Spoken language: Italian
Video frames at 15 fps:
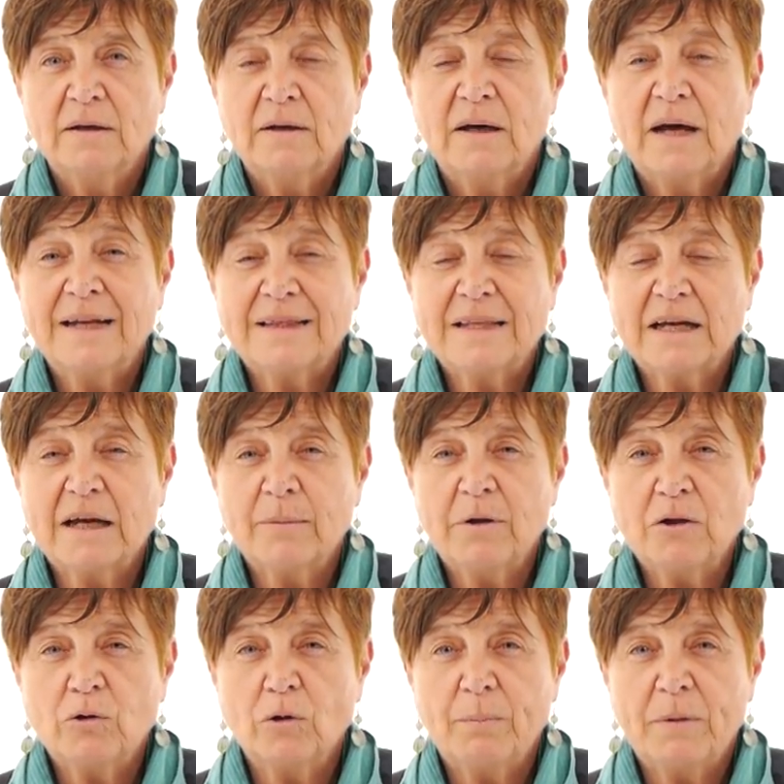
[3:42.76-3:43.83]

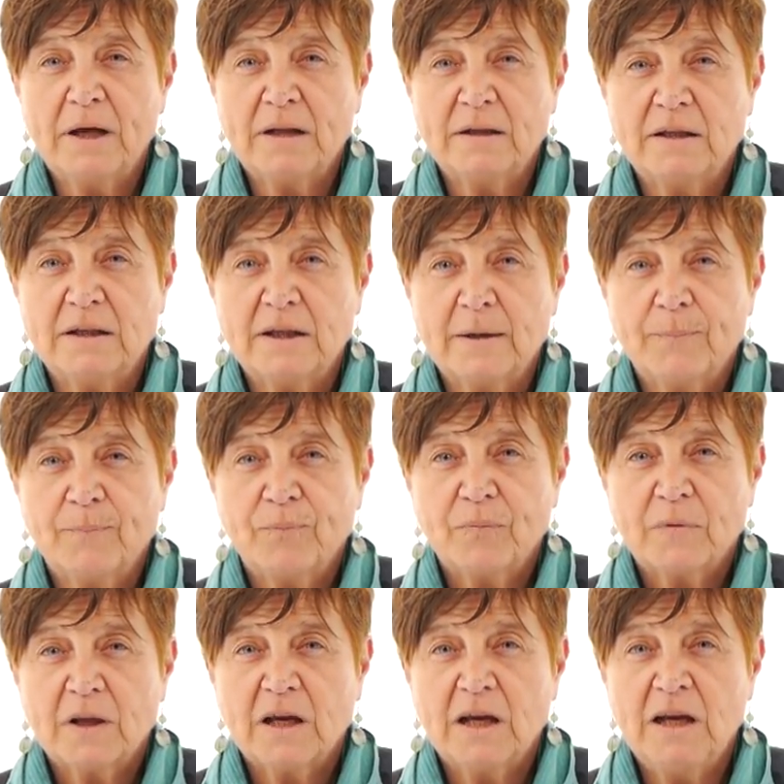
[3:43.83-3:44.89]
Attaccamento e perdita.
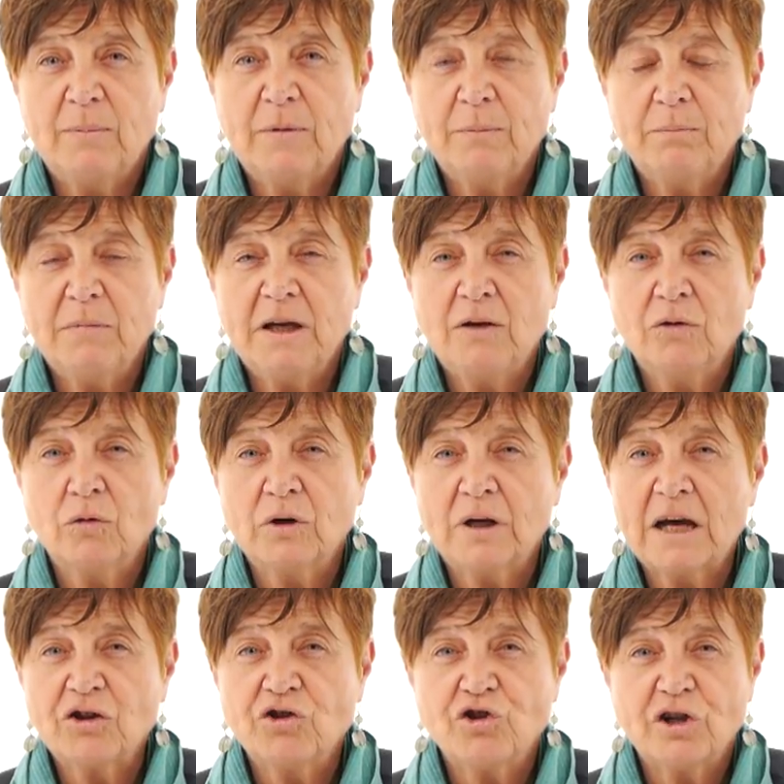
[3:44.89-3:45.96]
Il bambino
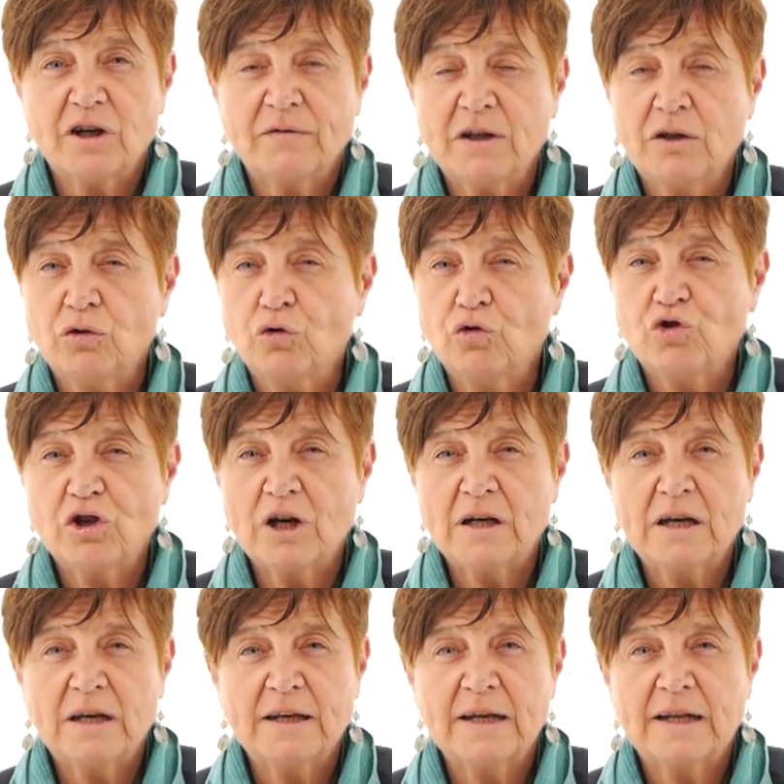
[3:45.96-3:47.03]
nasce avendo già
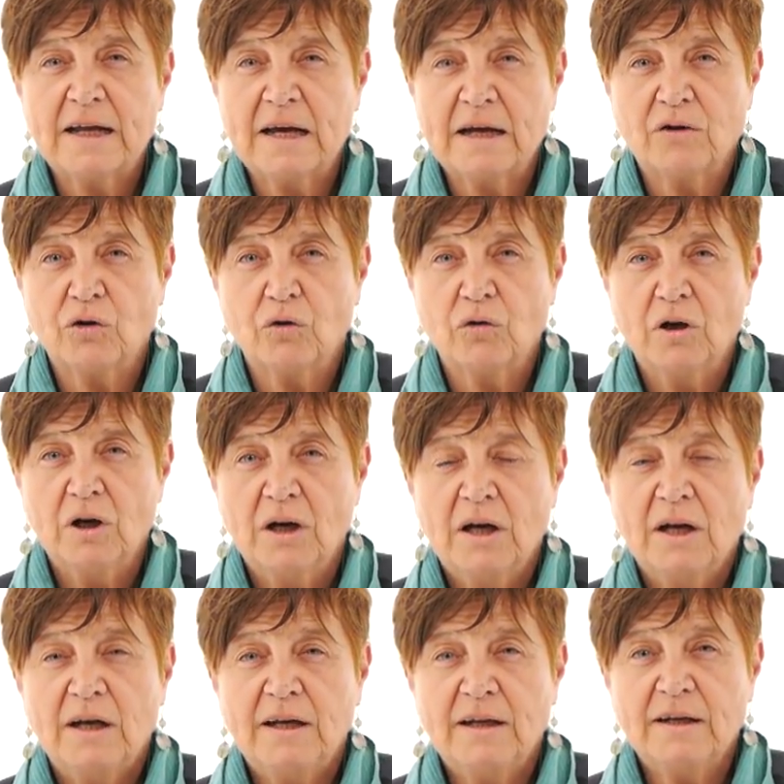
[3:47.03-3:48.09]
nel cranio
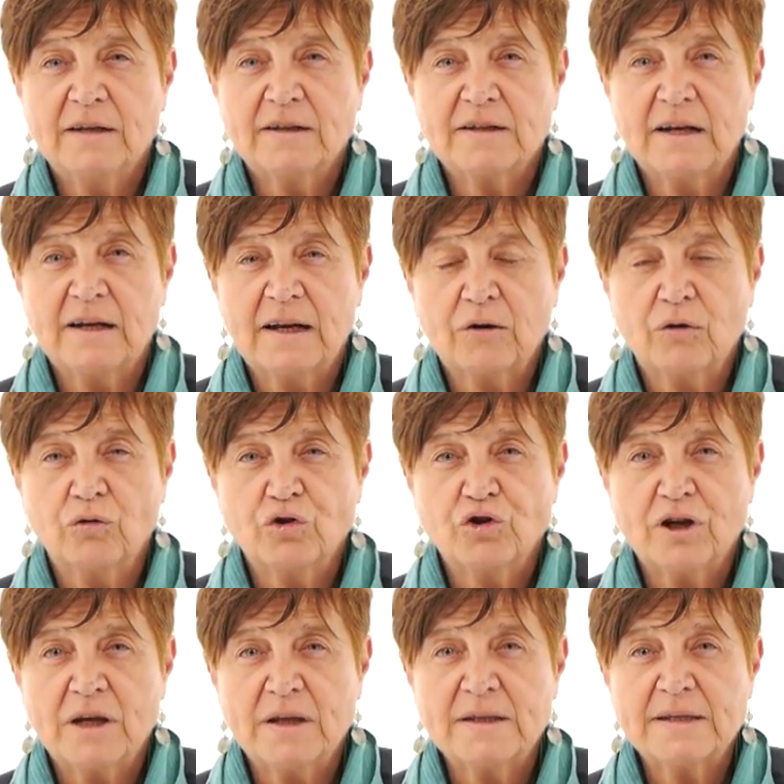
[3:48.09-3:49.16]
la
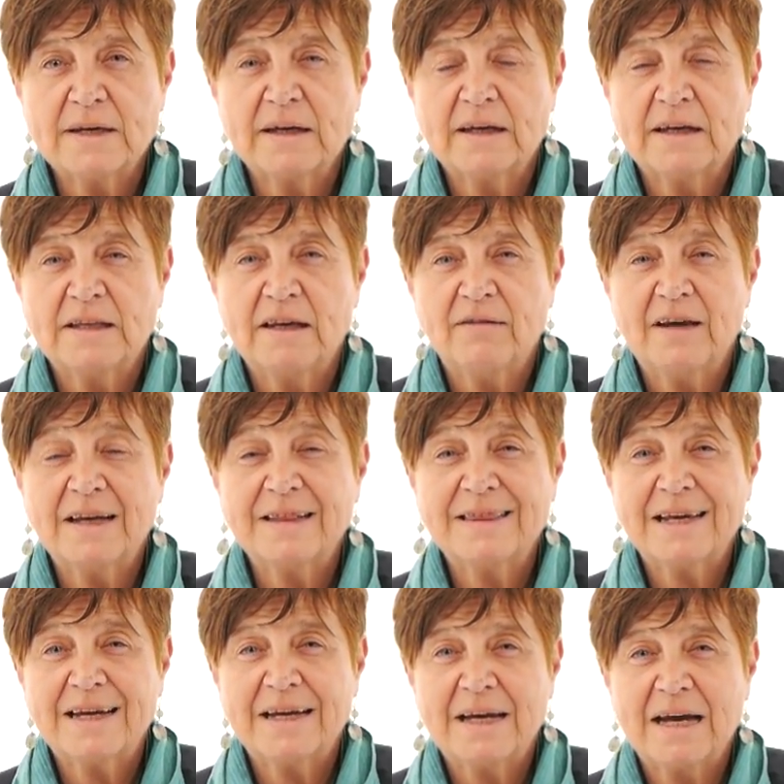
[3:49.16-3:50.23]
conoscenza che deve
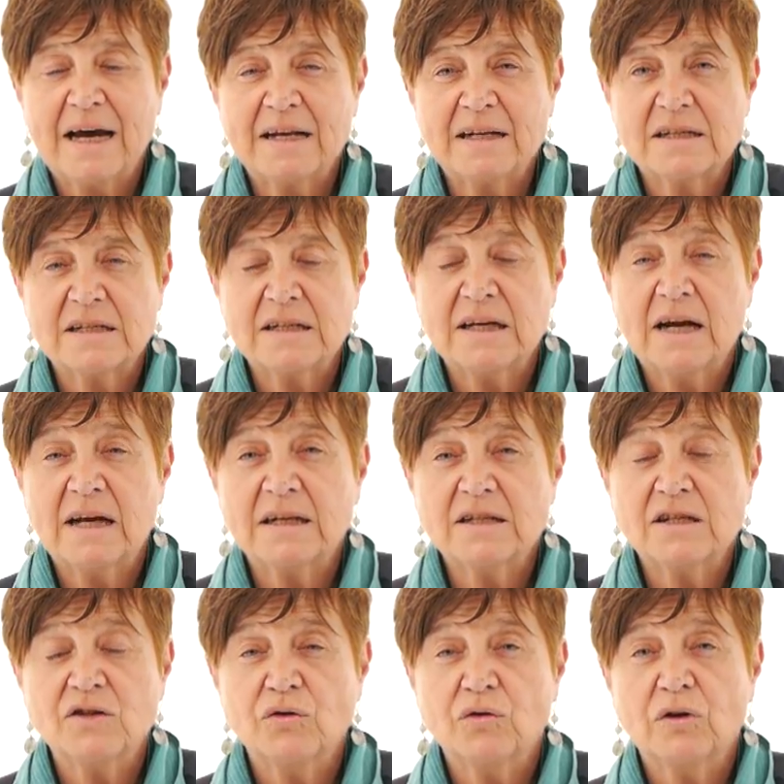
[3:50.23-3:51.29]
attaccarsi alla
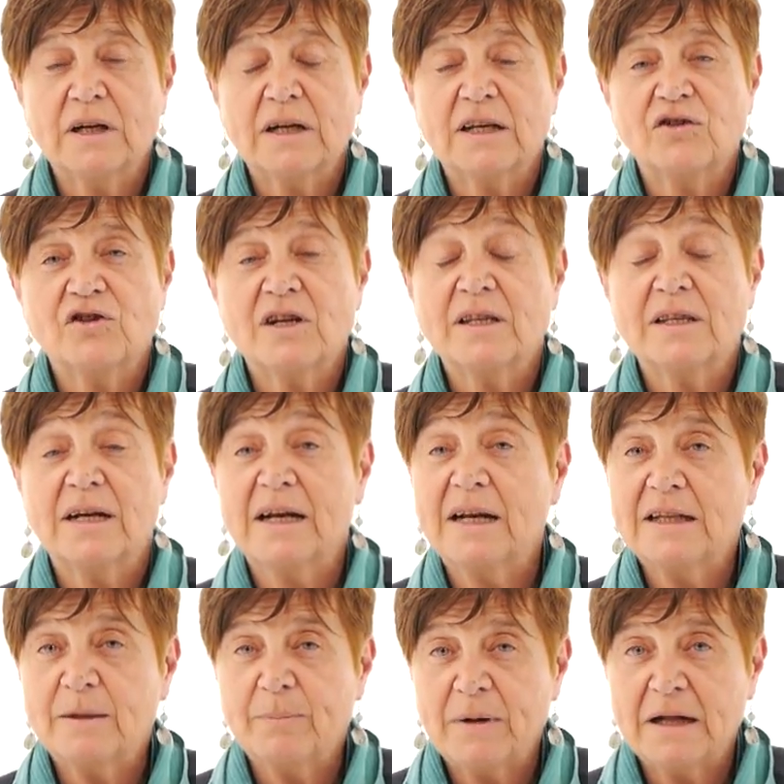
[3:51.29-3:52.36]
signora che c'è
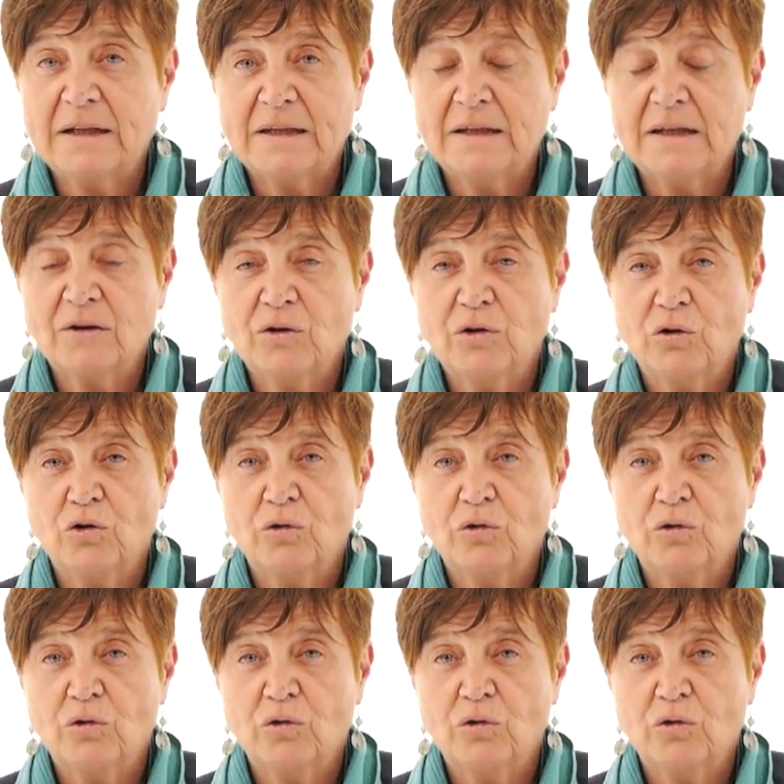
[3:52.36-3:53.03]
dall'altra parte del cordone